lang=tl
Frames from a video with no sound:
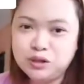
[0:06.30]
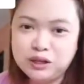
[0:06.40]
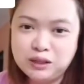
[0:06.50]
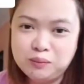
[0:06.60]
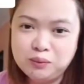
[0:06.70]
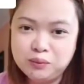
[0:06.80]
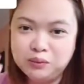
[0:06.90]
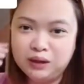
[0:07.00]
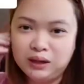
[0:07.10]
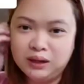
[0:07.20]

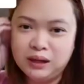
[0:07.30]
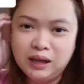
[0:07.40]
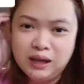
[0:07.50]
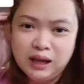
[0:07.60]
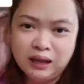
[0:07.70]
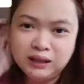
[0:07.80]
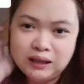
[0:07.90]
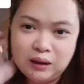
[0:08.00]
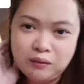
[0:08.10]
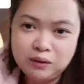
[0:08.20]
natabunan. Ang
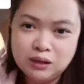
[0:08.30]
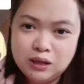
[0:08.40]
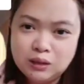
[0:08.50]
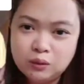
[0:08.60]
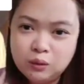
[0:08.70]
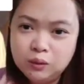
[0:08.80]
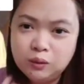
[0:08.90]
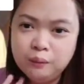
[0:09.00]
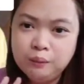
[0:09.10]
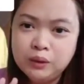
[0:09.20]
tawag
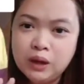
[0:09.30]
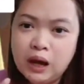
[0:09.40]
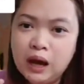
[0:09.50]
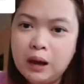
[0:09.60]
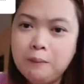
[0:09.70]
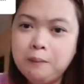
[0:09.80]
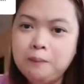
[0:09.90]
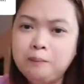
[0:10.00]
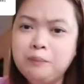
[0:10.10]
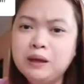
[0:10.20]
dito, hmm. um,
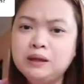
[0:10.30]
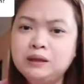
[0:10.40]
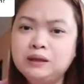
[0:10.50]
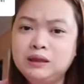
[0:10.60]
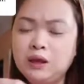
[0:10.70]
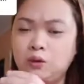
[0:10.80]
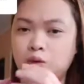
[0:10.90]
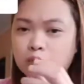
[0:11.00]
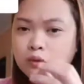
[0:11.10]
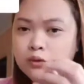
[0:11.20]
pag
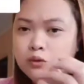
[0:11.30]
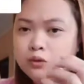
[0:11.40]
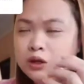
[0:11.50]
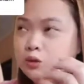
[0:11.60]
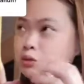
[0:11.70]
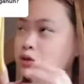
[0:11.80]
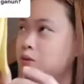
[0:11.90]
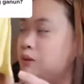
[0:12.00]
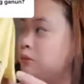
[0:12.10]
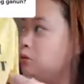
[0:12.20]
tinurok yung
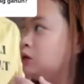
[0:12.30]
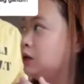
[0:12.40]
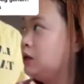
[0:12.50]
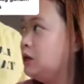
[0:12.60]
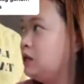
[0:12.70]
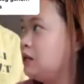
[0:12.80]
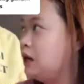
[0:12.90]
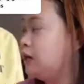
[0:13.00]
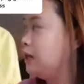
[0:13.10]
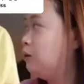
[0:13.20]
rituximab kung
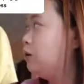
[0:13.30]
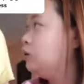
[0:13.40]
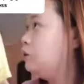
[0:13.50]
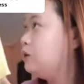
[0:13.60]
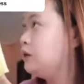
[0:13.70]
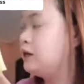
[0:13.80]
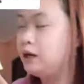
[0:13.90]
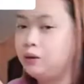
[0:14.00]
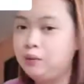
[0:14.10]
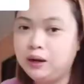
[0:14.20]
nanghihila ka daw, ano daw ang
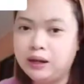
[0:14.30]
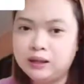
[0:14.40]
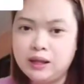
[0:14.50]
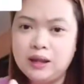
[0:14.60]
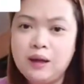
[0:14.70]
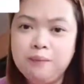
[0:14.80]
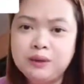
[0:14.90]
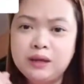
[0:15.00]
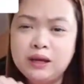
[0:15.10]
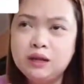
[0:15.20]
ginagawa natin?
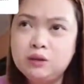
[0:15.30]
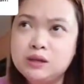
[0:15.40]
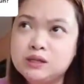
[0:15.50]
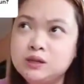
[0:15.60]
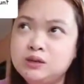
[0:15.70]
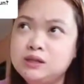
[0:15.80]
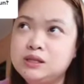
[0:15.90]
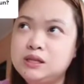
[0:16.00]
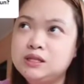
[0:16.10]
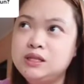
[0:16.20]
Ganito kasi yun,
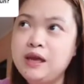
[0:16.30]
sis. The